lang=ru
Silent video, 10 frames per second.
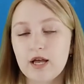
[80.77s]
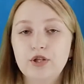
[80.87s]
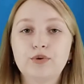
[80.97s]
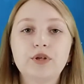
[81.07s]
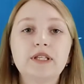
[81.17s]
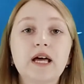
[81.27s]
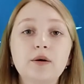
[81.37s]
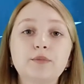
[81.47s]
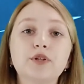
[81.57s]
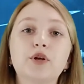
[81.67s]
Но и
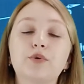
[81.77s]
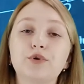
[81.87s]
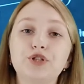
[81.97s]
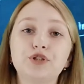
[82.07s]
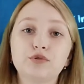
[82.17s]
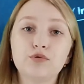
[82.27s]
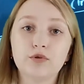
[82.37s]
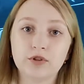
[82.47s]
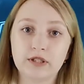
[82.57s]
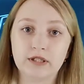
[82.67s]
там было очень
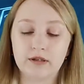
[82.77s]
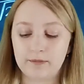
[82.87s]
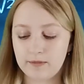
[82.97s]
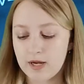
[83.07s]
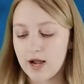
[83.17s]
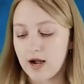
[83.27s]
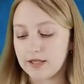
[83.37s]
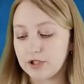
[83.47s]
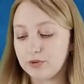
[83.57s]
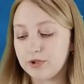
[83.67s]
голодно.
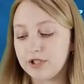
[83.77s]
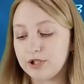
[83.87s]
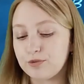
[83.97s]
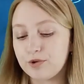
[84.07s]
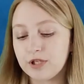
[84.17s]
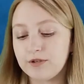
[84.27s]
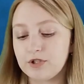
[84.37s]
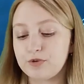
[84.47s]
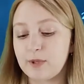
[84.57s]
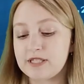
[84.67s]
Анатолий
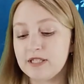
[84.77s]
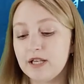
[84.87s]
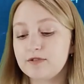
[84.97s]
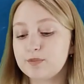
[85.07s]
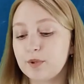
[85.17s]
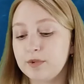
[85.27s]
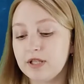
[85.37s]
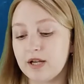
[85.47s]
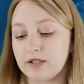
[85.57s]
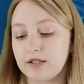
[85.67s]
Георгиевич позднее
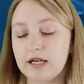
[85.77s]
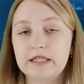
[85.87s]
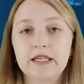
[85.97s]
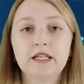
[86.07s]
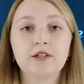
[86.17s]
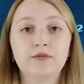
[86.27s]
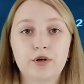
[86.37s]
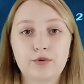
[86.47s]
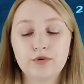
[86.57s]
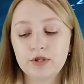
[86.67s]
вспоминал, как ели
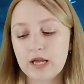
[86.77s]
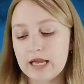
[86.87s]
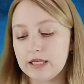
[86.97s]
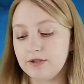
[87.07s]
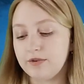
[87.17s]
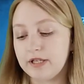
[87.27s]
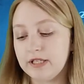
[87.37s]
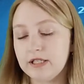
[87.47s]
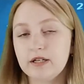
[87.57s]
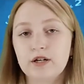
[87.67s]
ворон и
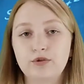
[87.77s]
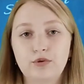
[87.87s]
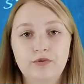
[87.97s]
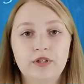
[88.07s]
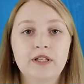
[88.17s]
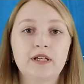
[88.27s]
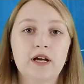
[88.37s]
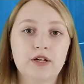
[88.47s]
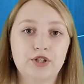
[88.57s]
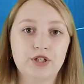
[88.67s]
варили картофельные
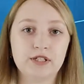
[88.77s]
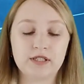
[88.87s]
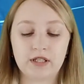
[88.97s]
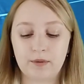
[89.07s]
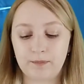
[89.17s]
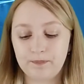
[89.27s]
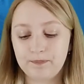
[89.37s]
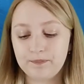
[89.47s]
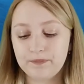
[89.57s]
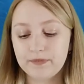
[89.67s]
очистки.
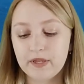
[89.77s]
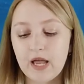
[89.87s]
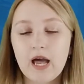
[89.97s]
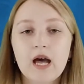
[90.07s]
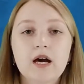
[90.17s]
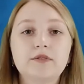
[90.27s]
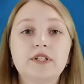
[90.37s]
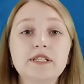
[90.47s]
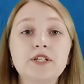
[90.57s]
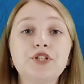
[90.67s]
В
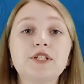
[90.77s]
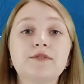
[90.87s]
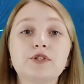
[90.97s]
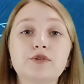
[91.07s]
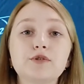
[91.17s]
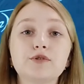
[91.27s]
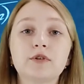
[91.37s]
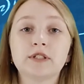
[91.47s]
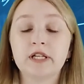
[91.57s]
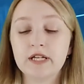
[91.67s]

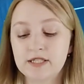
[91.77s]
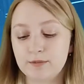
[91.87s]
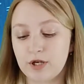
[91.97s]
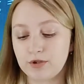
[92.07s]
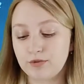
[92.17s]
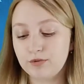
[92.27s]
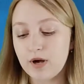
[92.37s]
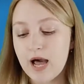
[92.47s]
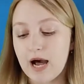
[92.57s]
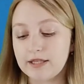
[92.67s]
1943 году
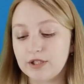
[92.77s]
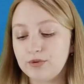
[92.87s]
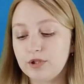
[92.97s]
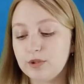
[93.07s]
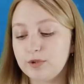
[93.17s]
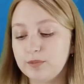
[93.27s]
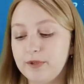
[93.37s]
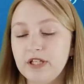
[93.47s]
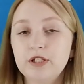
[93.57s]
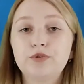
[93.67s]
Анатолий был
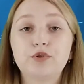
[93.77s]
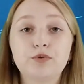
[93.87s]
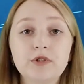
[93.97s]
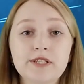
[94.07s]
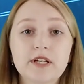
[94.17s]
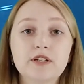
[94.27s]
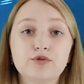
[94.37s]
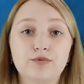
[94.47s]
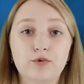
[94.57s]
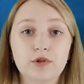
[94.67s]
принят в Тульское
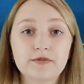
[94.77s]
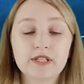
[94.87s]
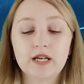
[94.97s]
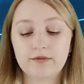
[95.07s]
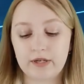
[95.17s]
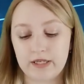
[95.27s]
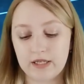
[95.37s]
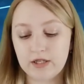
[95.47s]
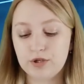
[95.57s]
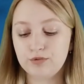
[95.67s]
Суворовское
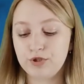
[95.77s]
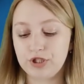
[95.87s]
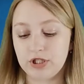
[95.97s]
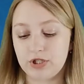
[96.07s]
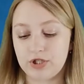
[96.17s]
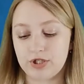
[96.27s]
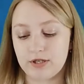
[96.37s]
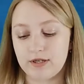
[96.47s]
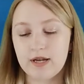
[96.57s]
военное училище.